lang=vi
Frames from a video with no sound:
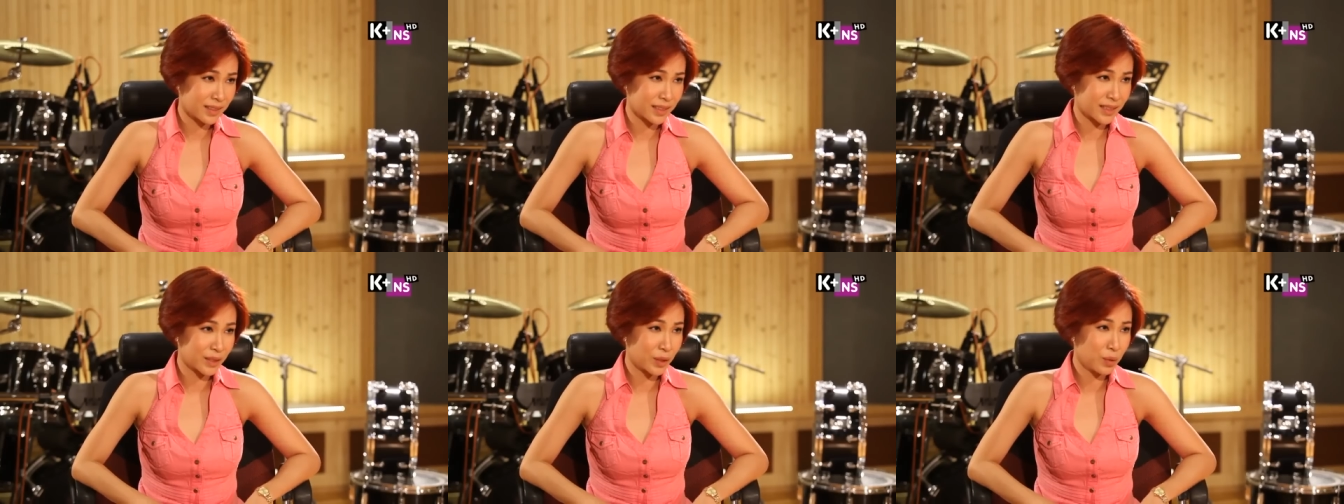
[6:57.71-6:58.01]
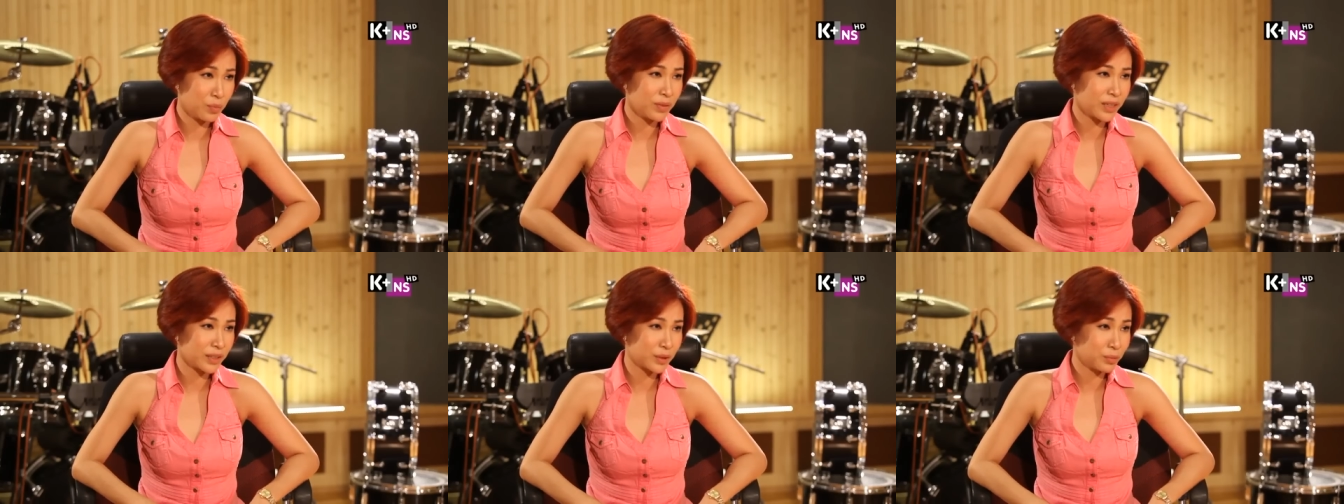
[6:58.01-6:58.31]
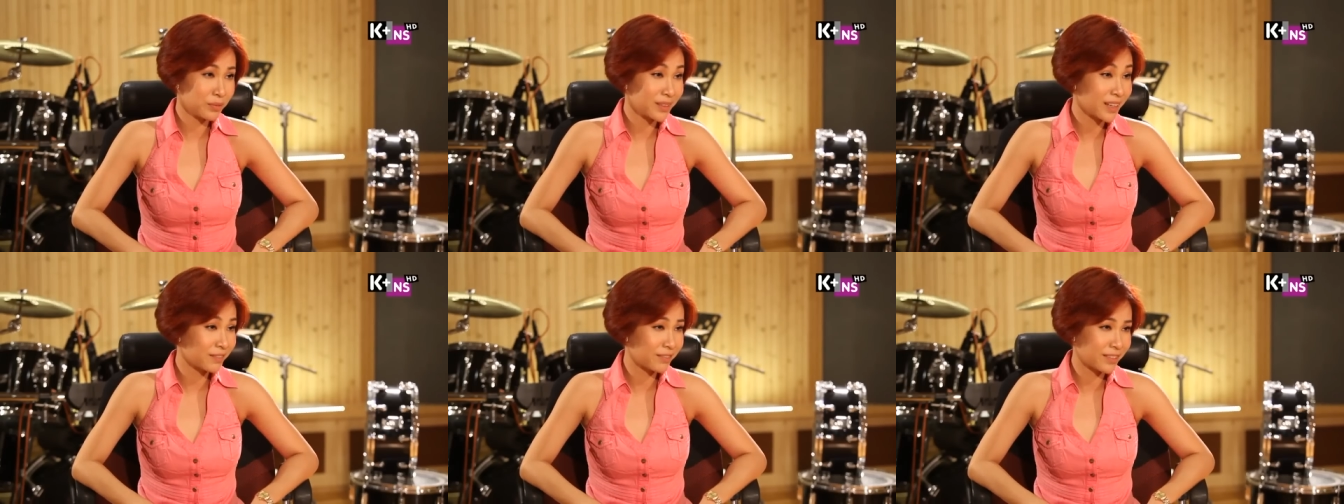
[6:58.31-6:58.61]
thì đúng là
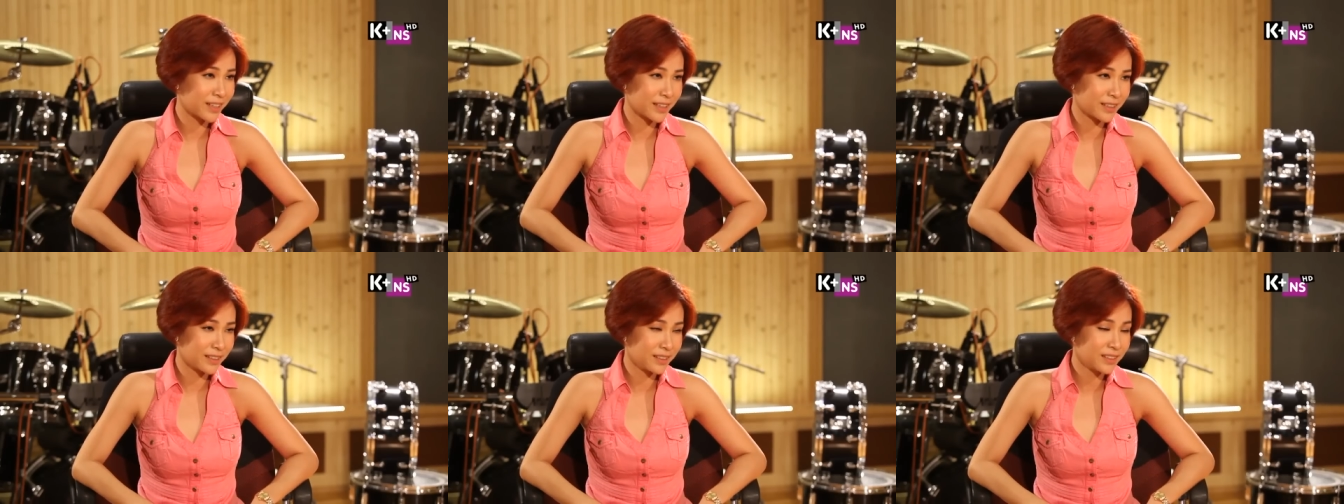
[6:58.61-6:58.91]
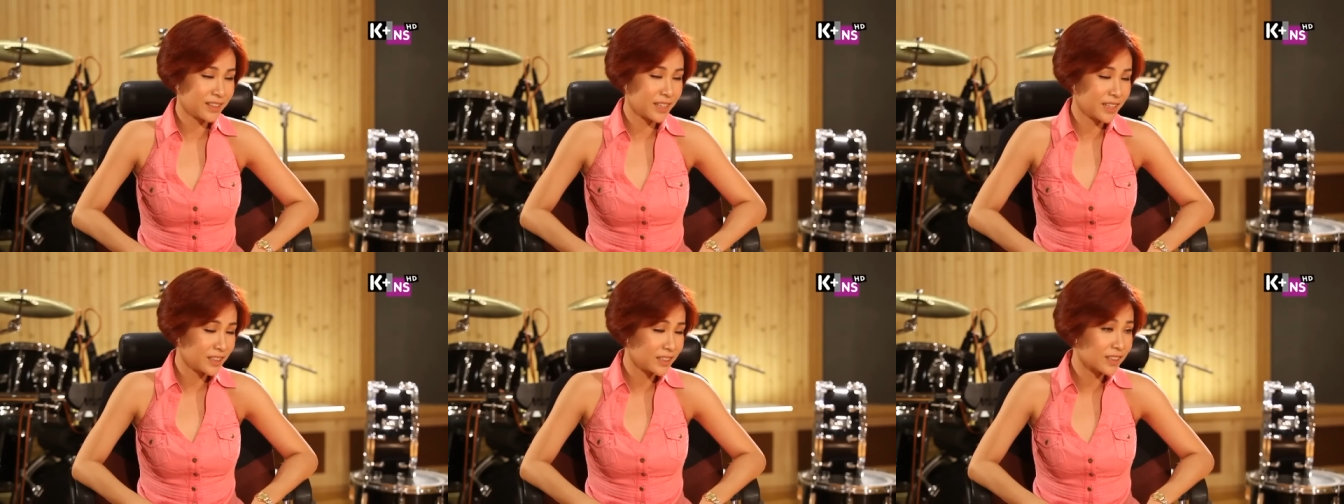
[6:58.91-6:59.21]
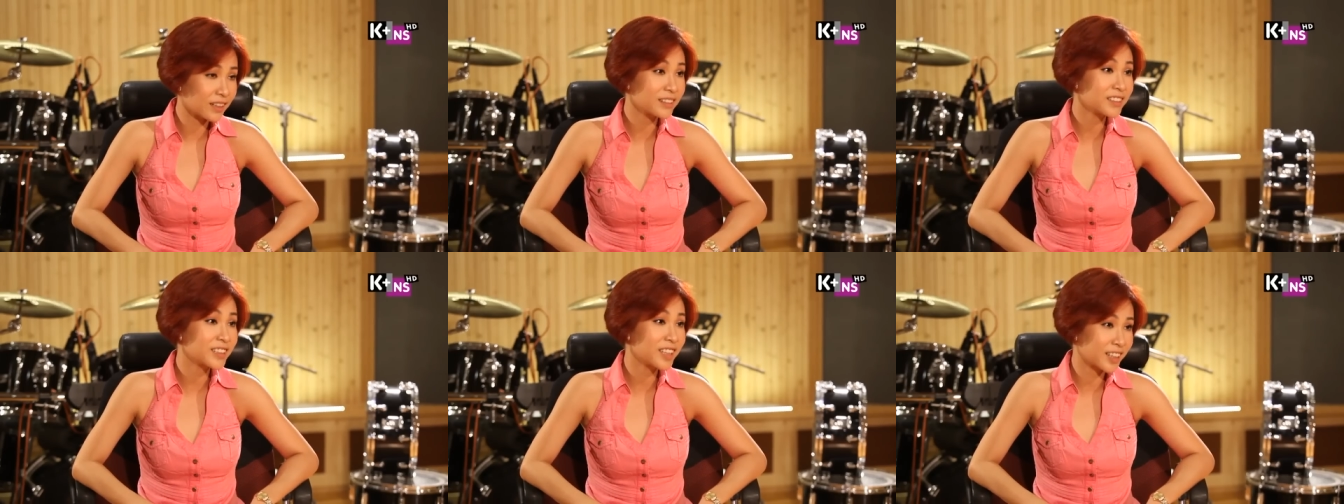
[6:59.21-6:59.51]
chúng ta phải kiên
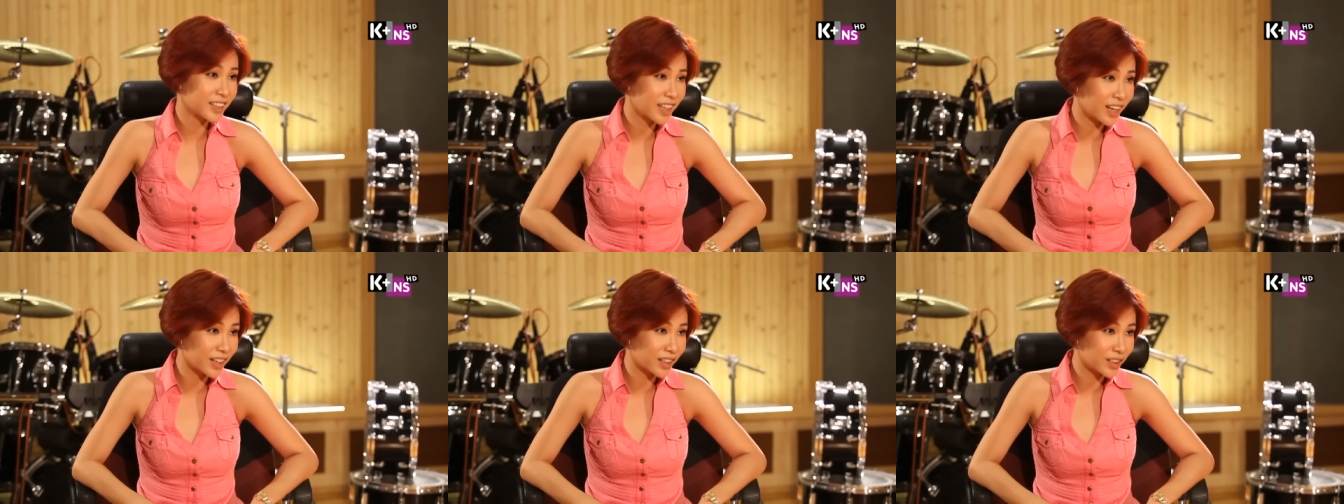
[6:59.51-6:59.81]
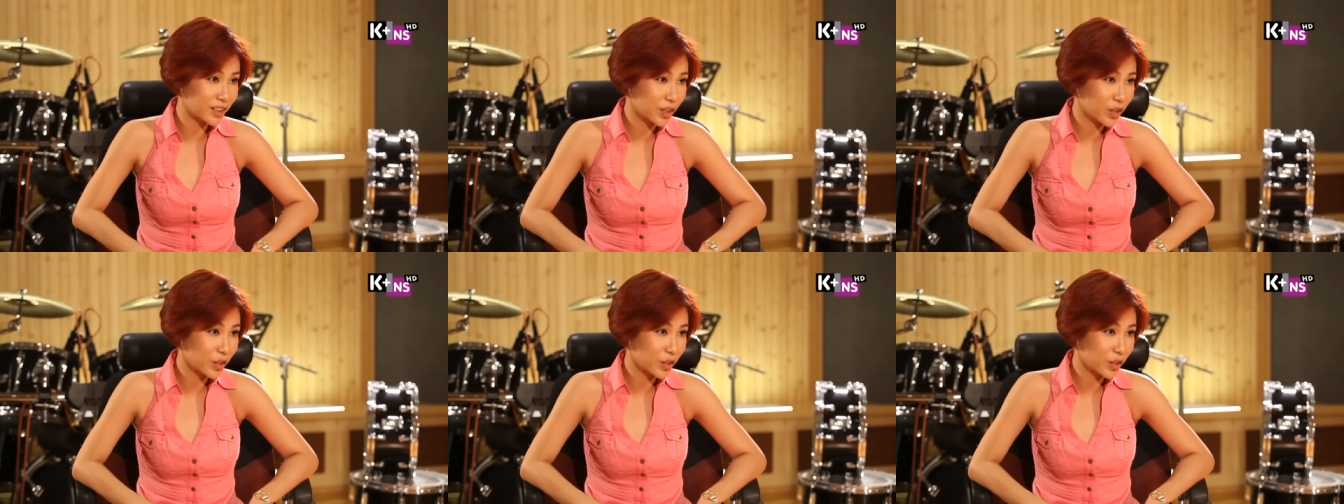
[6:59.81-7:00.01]
nhẫn chờ đợi